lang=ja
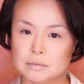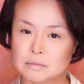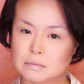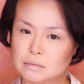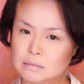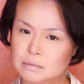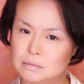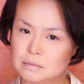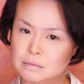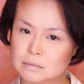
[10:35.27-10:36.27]
うー
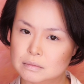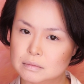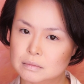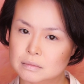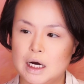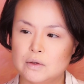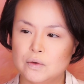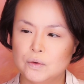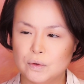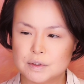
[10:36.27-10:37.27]
んあ
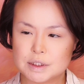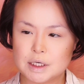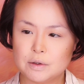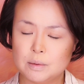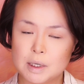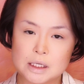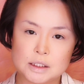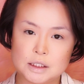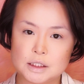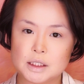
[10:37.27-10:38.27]
の
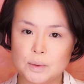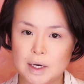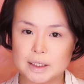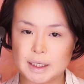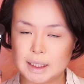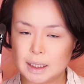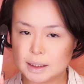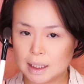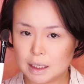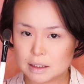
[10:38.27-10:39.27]
ノーズシャドウブラシにしては毛が
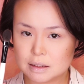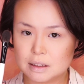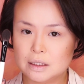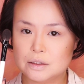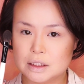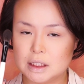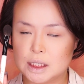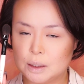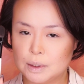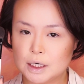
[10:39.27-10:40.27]
長すぎるし柔